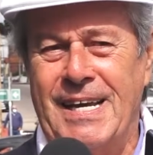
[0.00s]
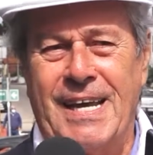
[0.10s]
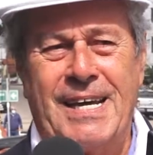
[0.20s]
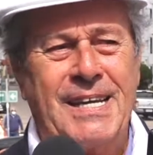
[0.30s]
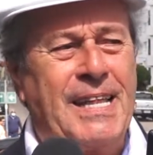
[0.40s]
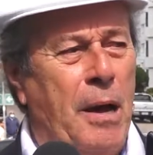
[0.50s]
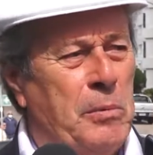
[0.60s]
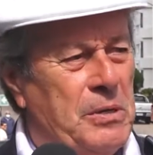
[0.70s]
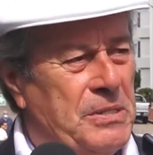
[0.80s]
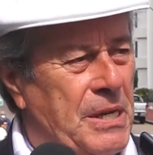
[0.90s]
en, qué
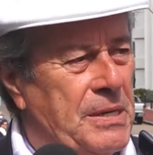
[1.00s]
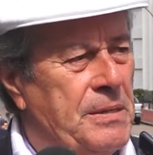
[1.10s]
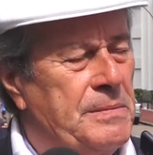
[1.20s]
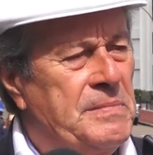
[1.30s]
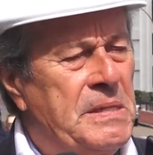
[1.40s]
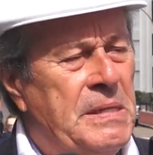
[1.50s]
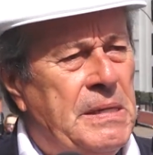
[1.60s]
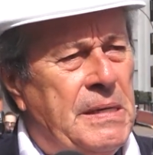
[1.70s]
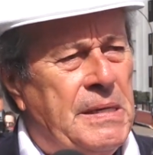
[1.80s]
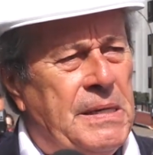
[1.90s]
estamos, ¿no es cierto?
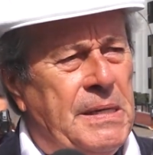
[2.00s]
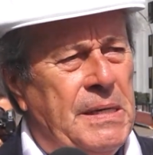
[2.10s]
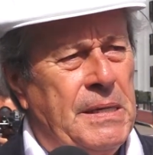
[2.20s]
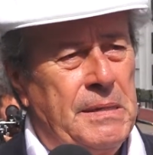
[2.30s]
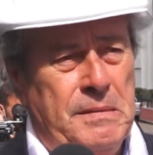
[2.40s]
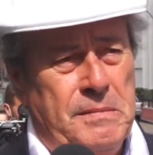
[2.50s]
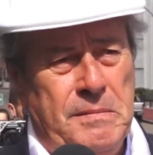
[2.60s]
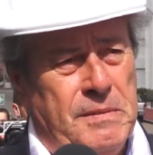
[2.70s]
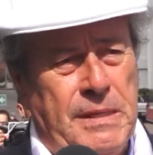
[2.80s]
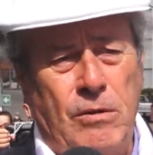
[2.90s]
Y
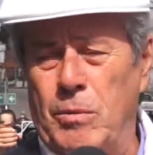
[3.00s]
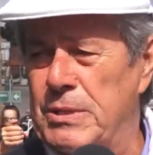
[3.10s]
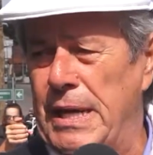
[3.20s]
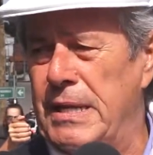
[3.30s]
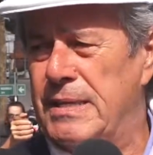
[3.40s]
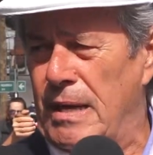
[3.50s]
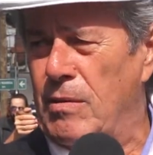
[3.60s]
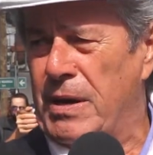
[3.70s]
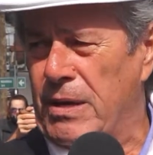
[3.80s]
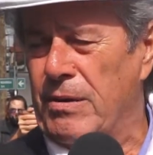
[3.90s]
salgo a votar y
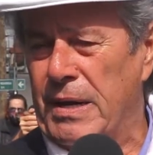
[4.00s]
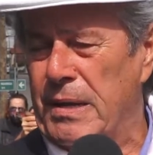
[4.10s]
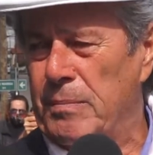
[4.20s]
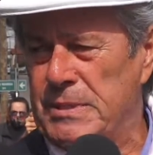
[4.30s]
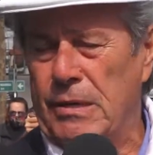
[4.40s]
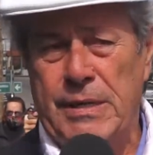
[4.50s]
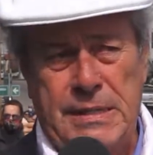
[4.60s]
salgo a recorrer. Después ahora